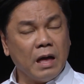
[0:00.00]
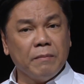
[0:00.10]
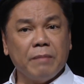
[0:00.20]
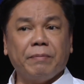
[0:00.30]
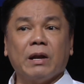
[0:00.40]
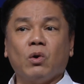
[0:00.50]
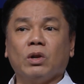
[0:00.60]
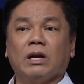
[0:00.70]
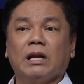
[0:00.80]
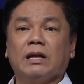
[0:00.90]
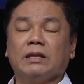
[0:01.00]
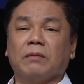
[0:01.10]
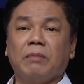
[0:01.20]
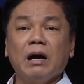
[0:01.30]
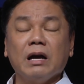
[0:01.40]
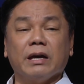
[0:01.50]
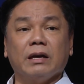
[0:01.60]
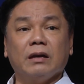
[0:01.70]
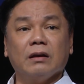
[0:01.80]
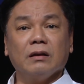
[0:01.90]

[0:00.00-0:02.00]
May panahon ng lahat ng bagay.